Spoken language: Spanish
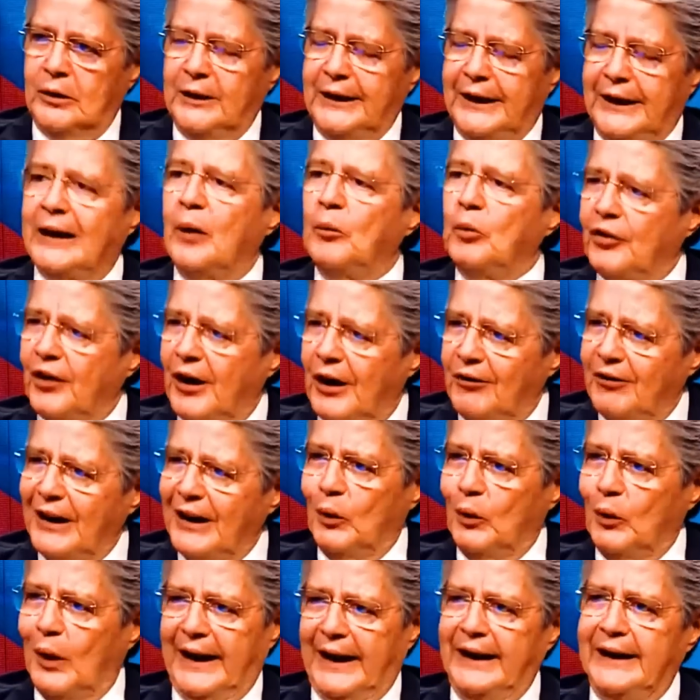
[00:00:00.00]
y estamos
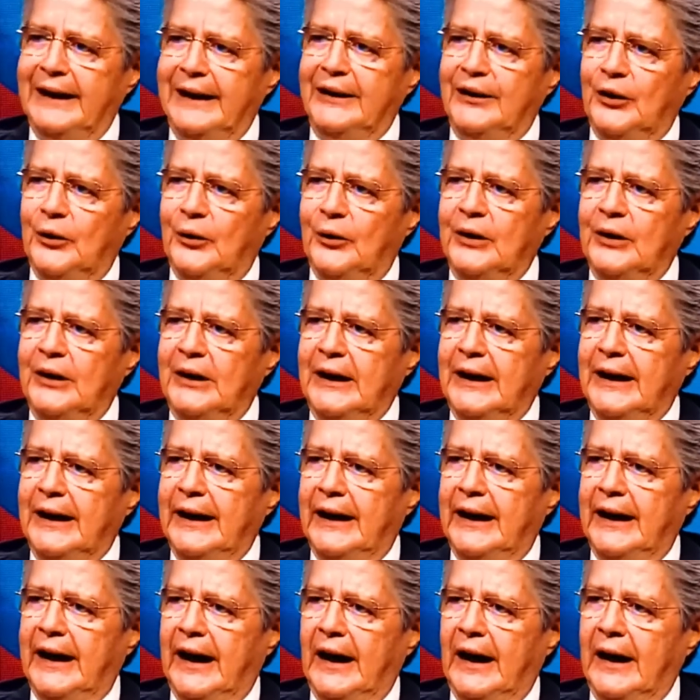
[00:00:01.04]
salvando a aquel niño
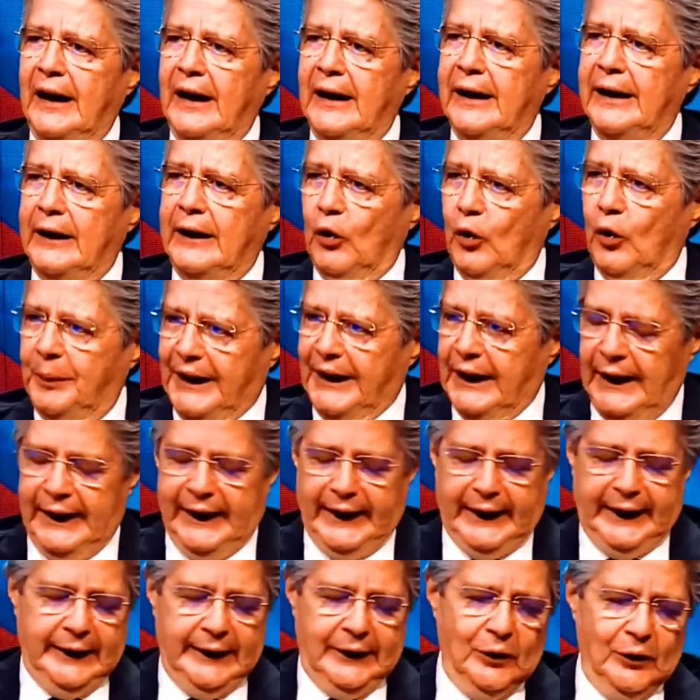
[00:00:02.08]
en el, en el hospital
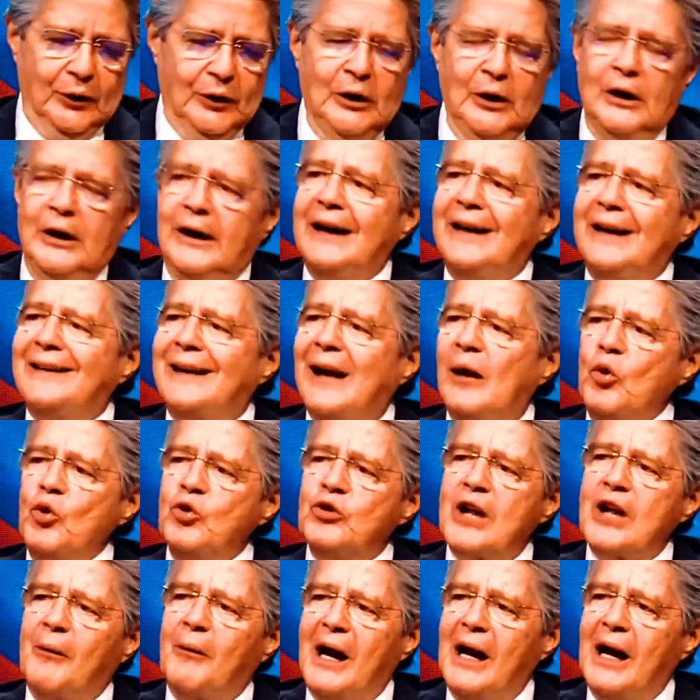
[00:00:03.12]
en Quito.
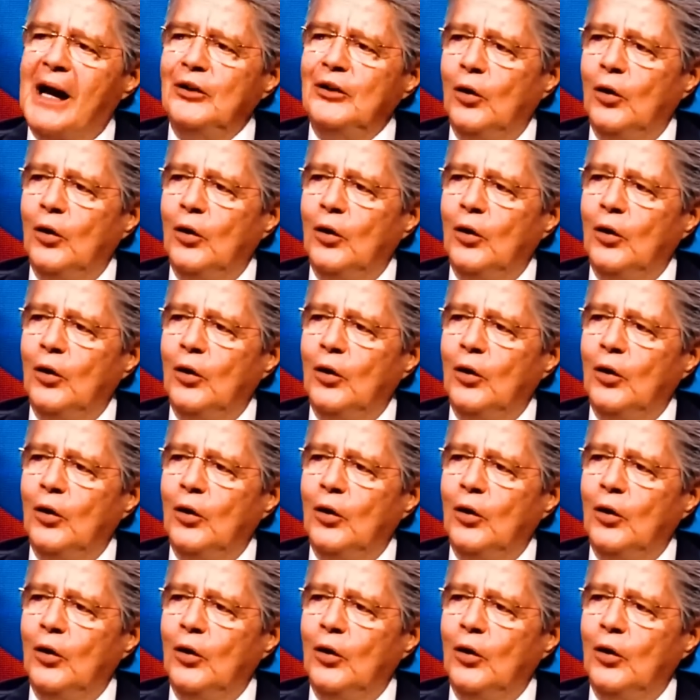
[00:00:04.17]
Estamos trabajando.